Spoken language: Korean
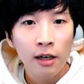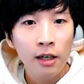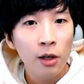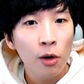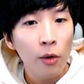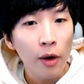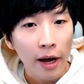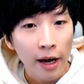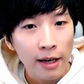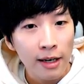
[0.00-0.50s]

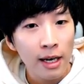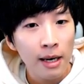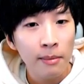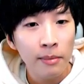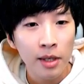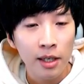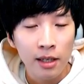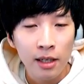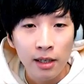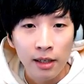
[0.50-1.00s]
그리고
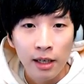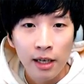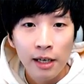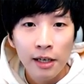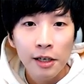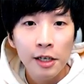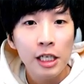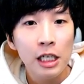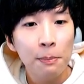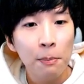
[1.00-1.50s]
AMD는
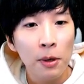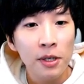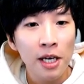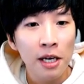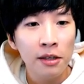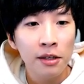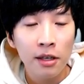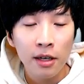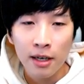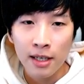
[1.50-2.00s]

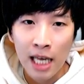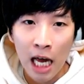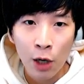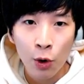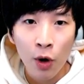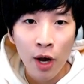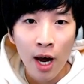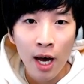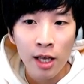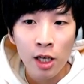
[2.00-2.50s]
20%를
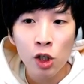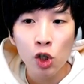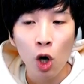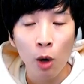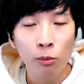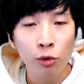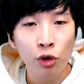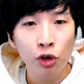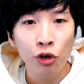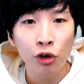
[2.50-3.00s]
상회하는
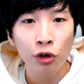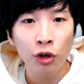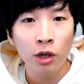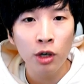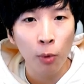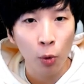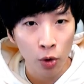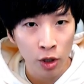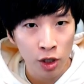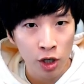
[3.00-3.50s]

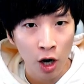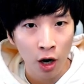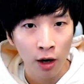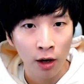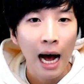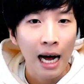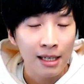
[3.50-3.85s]
점유율을 보이죠.